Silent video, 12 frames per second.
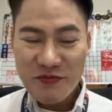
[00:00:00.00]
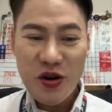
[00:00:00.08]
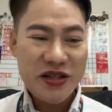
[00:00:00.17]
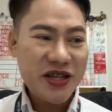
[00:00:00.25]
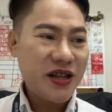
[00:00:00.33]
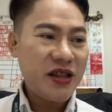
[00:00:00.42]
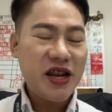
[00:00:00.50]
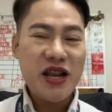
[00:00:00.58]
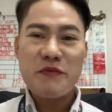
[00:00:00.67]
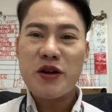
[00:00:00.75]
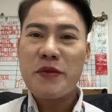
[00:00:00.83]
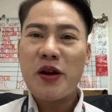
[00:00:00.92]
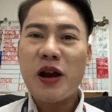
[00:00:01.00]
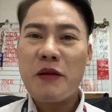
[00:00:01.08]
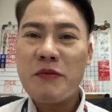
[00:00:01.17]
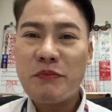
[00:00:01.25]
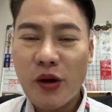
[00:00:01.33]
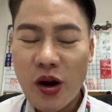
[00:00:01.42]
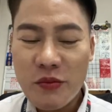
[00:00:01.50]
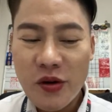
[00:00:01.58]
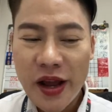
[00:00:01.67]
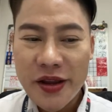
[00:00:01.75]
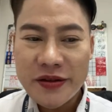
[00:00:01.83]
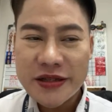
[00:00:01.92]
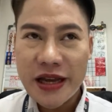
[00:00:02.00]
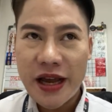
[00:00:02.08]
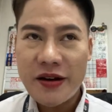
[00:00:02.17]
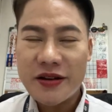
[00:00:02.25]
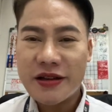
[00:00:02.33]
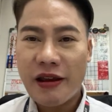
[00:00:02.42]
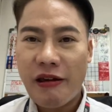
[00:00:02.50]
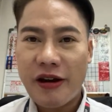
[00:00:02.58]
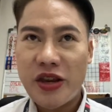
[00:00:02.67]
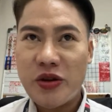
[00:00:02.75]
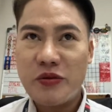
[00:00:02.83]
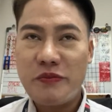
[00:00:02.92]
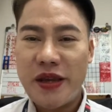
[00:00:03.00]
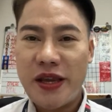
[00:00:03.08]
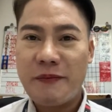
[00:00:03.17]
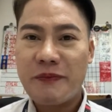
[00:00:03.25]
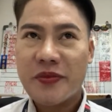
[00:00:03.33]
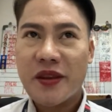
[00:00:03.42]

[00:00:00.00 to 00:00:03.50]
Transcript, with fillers: Bossing the Dreamer, meron kaming promo ngayon sa ano sa Kerry UB